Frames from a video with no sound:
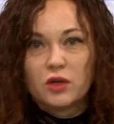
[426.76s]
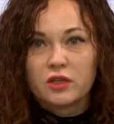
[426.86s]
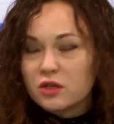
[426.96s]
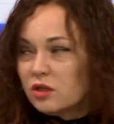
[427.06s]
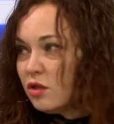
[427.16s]

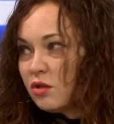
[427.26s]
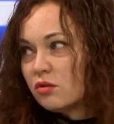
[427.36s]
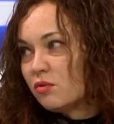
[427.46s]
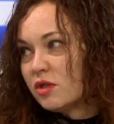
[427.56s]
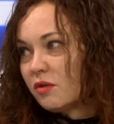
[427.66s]
это не
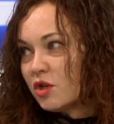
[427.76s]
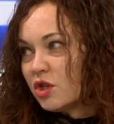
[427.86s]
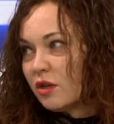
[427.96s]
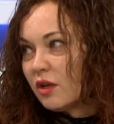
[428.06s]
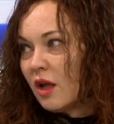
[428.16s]
интересует
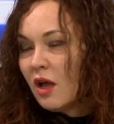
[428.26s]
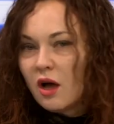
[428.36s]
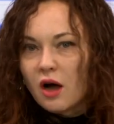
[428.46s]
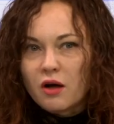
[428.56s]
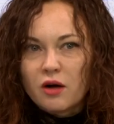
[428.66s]
совершенно
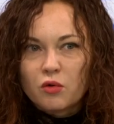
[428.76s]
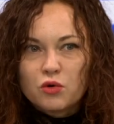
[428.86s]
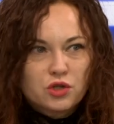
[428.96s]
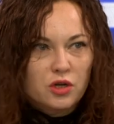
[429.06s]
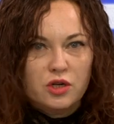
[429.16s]
а
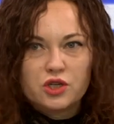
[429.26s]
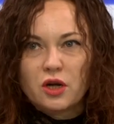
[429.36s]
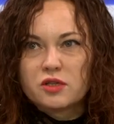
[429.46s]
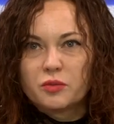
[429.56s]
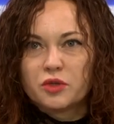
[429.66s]
очень
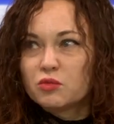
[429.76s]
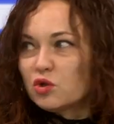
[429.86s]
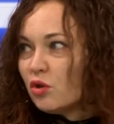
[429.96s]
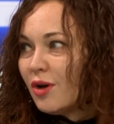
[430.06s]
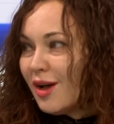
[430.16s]
отличается, потому
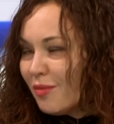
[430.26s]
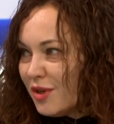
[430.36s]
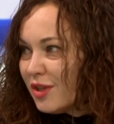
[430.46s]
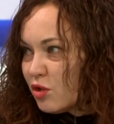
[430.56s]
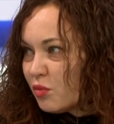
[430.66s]
что
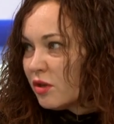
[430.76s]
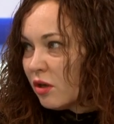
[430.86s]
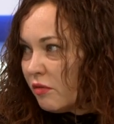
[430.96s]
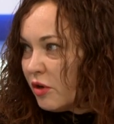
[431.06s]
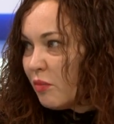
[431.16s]
мы-то, собственно,
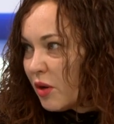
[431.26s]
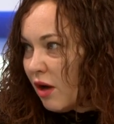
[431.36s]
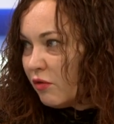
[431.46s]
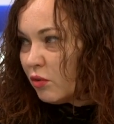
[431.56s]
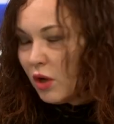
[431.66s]
говорим
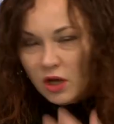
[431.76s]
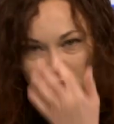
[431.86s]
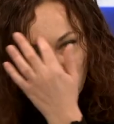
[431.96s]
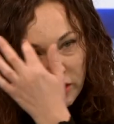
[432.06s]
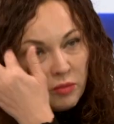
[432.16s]
правду. И
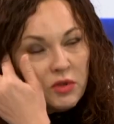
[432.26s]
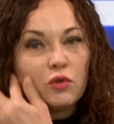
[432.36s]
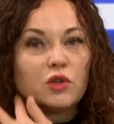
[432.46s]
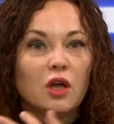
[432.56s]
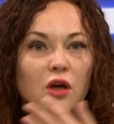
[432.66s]
когда мне
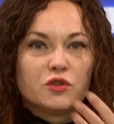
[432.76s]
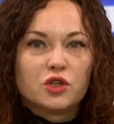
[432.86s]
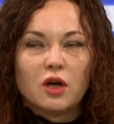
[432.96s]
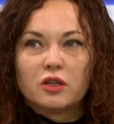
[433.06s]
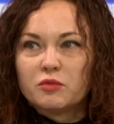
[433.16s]
вот
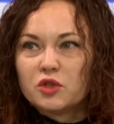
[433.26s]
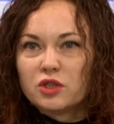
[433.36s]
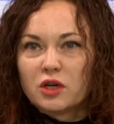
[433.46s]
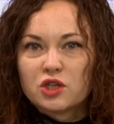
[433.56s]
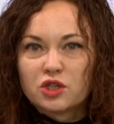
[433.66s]
вчера там
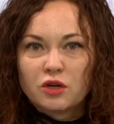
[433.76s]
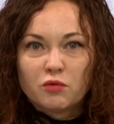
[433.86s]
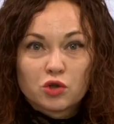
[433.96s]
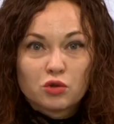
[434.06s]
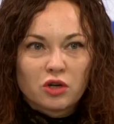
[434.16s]
Тарас
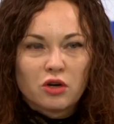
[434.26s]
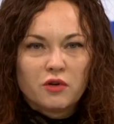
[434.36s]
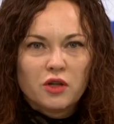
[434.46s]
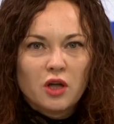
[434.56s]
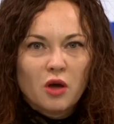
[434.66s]
Черновол что-то
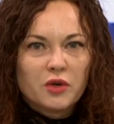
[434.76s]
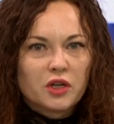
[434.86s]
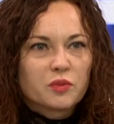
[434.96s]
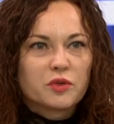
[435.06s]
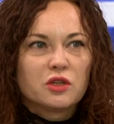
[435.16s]
говорил, мне
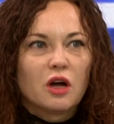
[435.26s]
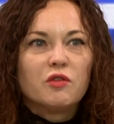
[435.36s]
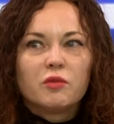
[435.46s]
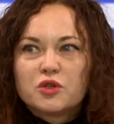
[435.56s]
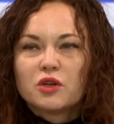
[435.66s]
хотелось спросить, а
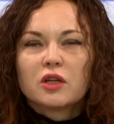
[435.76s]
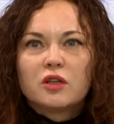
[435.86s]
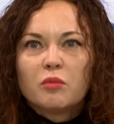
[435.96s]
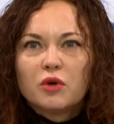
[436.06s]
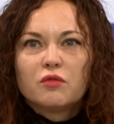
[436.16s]
вы вообще
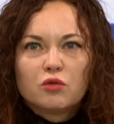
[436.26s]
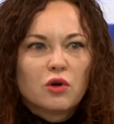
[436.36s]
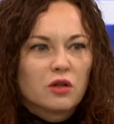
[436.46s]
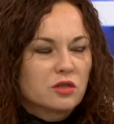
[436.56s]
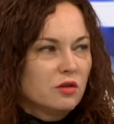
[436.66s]
когда были в
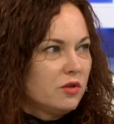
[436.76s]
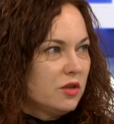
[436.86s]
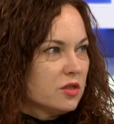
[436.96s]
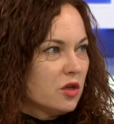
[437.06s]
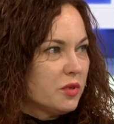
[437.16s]
Луганске, в
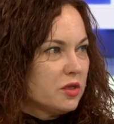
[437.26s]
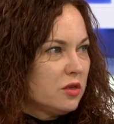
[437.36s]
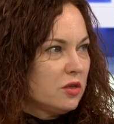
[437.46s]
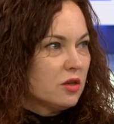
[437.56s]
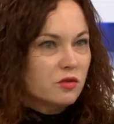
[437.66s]
Донецке
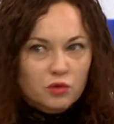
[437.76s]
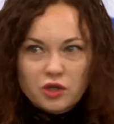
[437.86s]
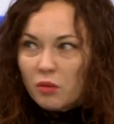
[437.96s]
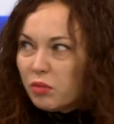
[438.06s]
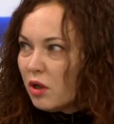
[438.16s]
последний раз? Вот
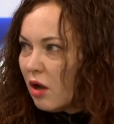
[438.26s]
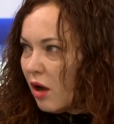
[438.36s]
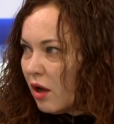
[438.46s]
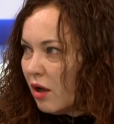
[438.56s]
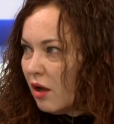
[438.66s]
я была